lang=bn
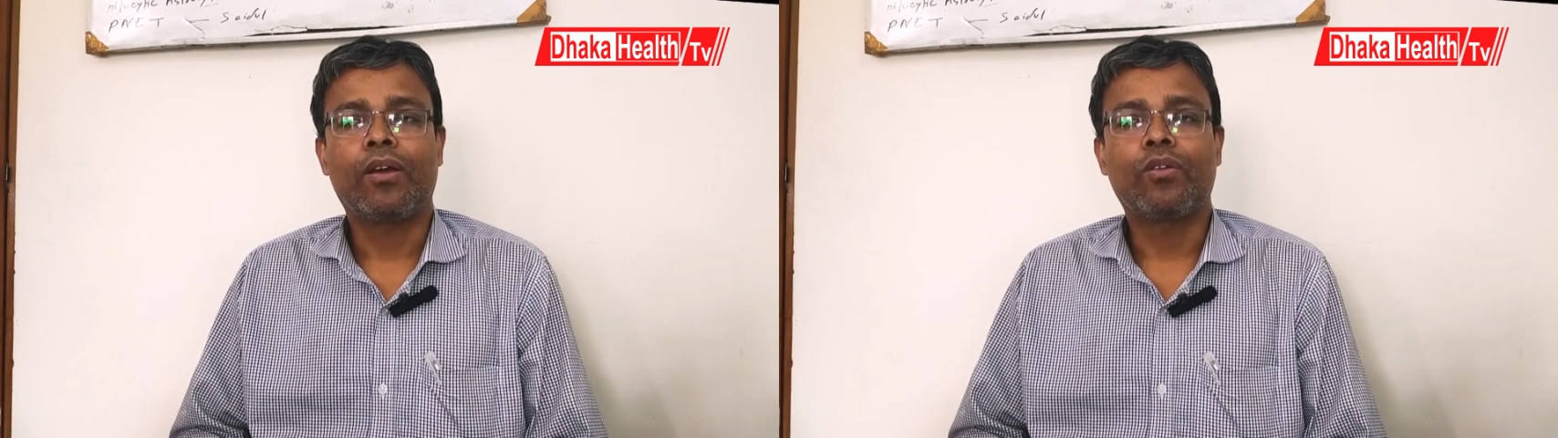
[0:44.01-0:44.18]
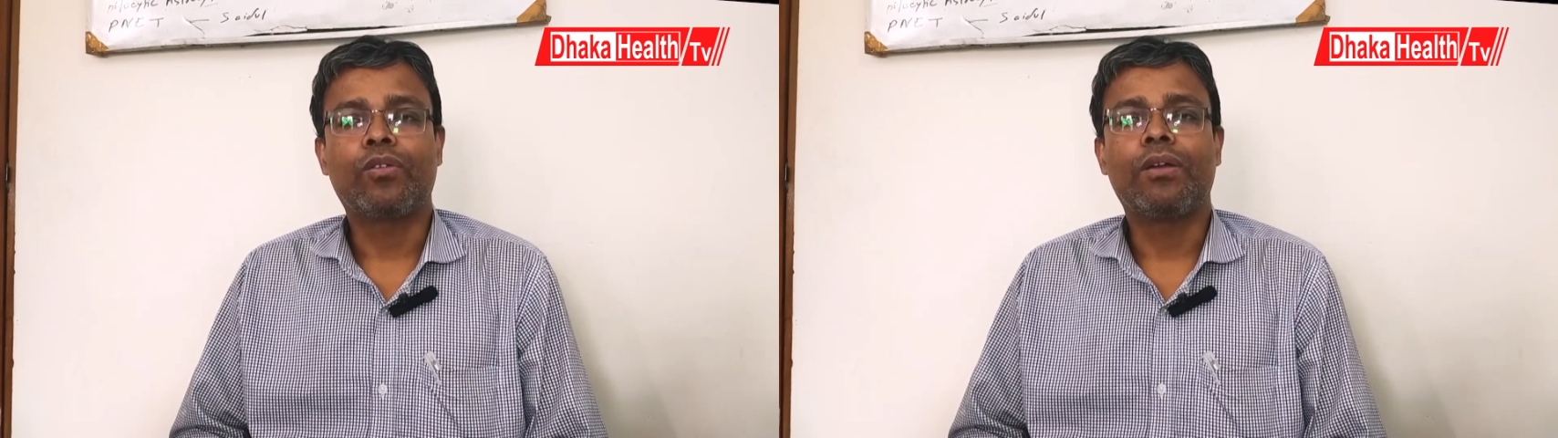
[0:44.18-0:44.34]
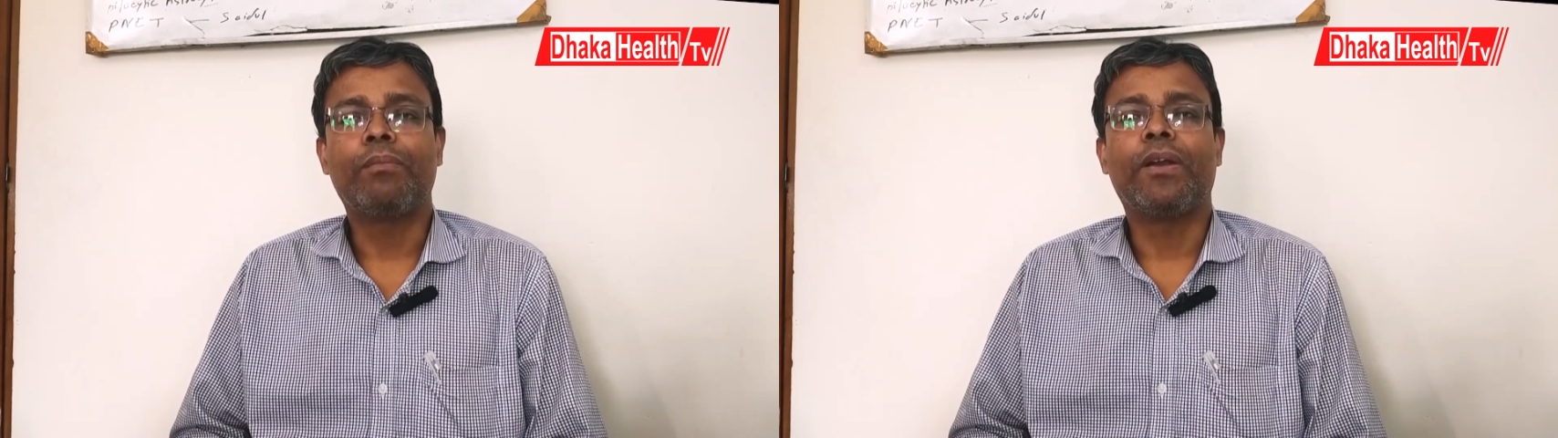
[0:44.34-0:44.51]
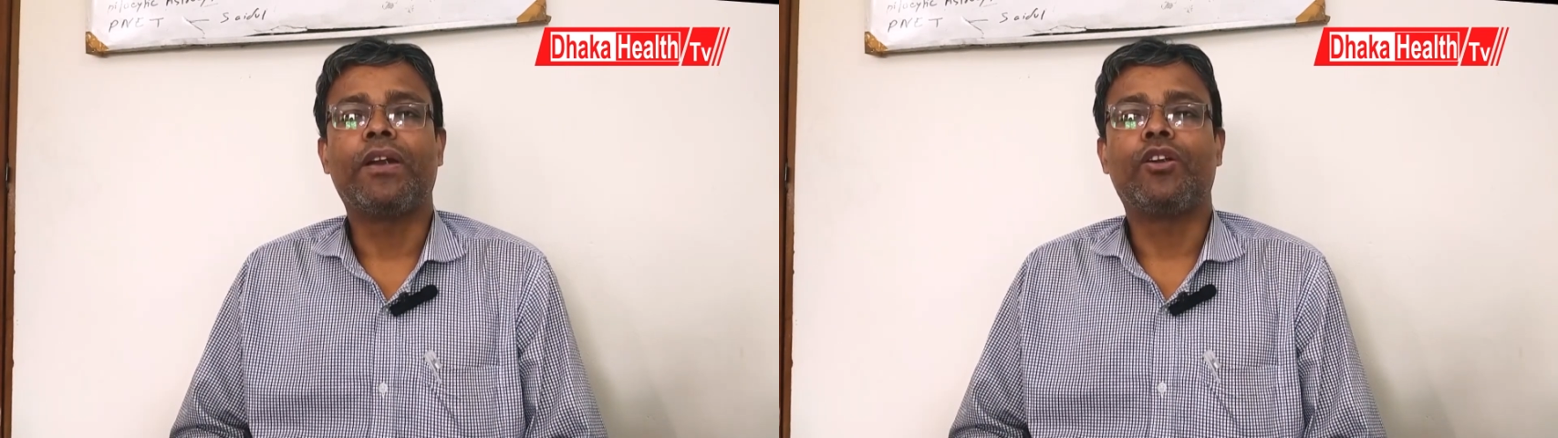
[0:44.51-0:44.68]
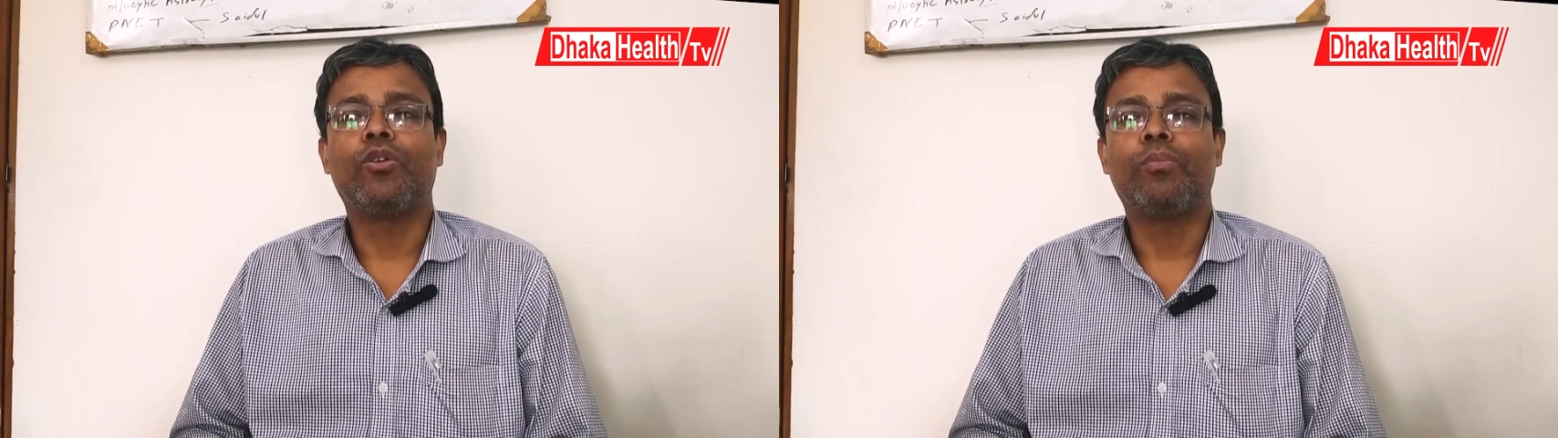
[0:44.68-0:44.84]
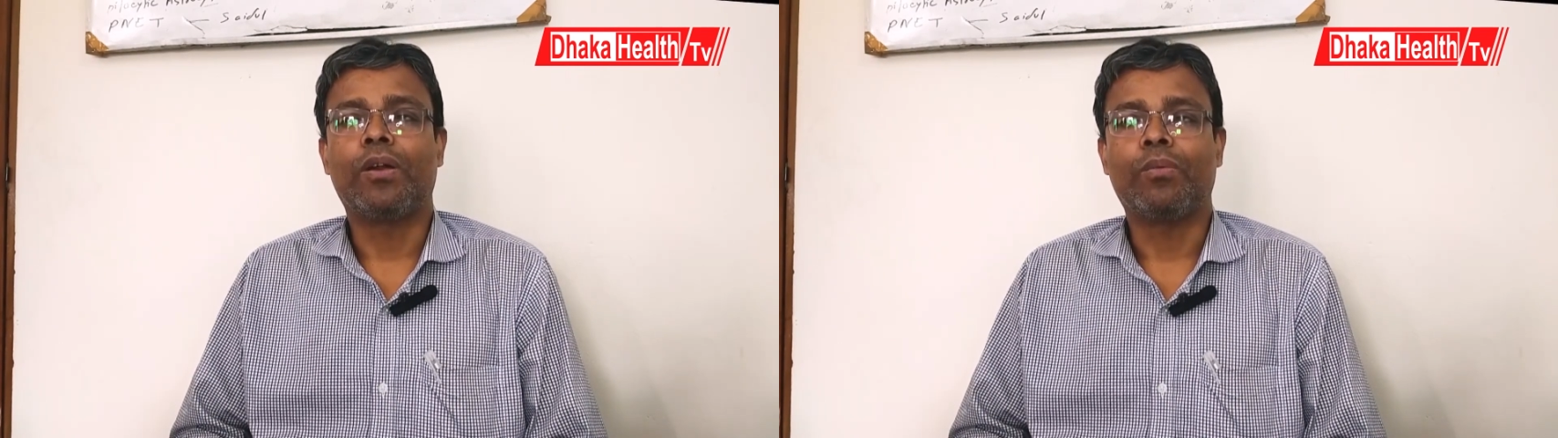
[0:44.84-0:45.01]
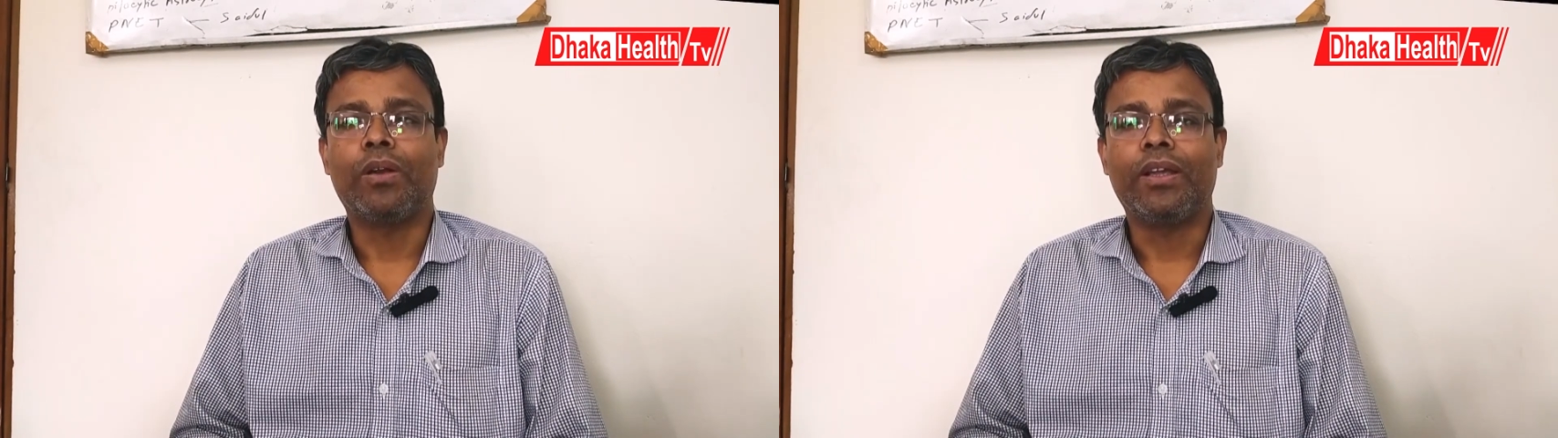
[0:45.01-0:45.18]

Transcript: একত্রে ব্রেন টিউমার